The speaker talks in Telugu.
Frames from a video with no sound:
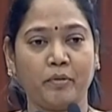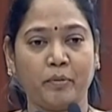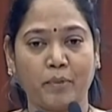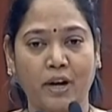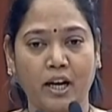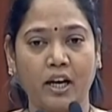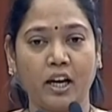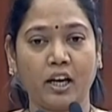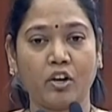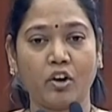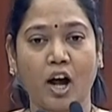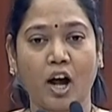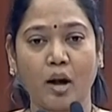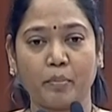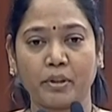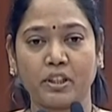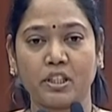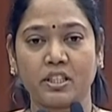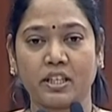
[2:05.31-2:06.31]
మహిళకు
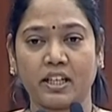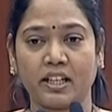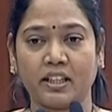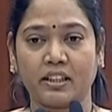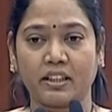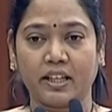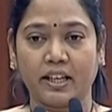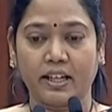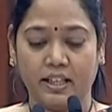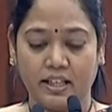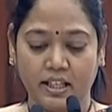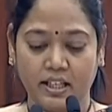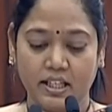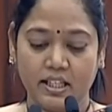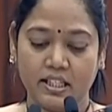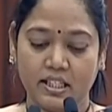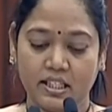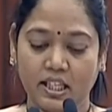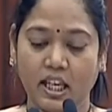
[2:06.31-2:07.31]
ఆపద జరిగితే
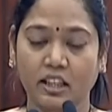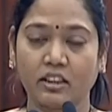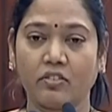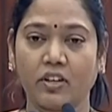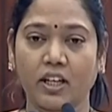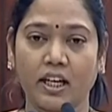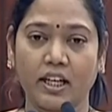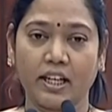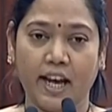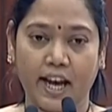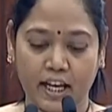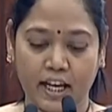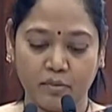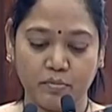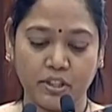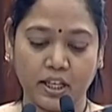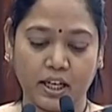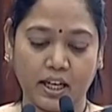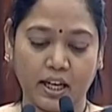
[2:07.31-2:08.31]
సత్వర న్యాయం
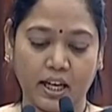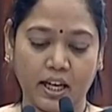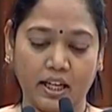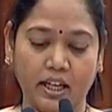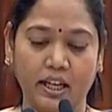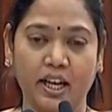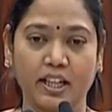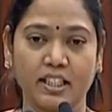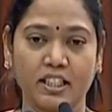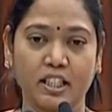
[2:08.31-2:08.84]
జరగాలి అని